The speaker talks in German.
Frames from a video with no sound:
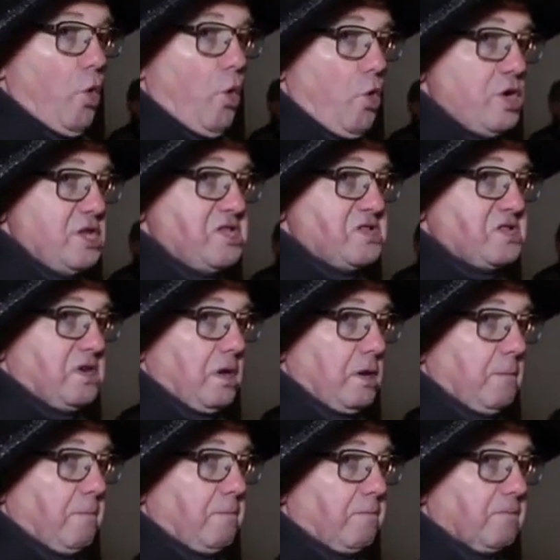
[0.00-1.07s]
und
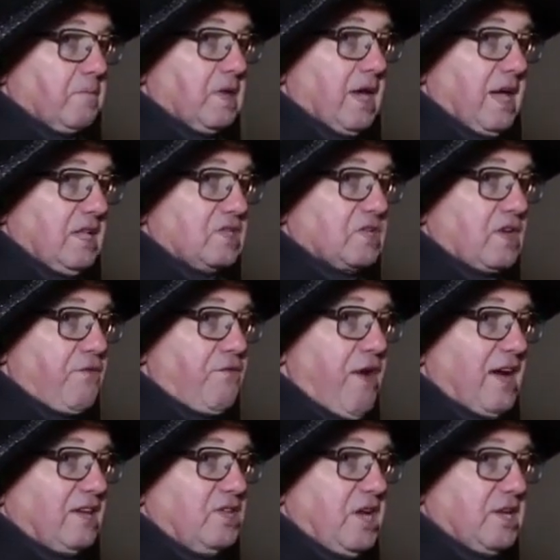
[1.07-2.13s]
ins
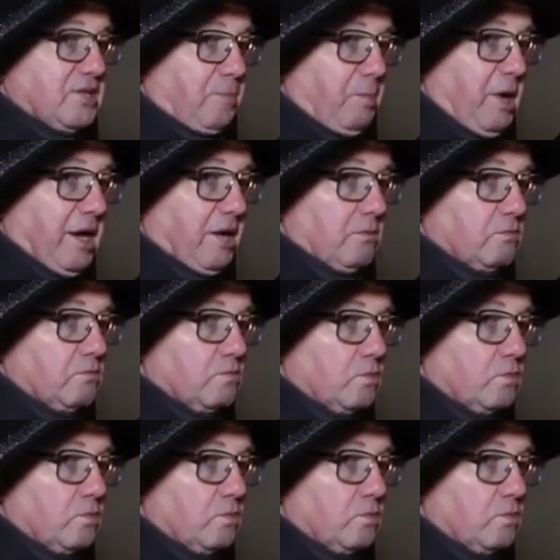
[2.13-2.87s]
Gefängnis bringen.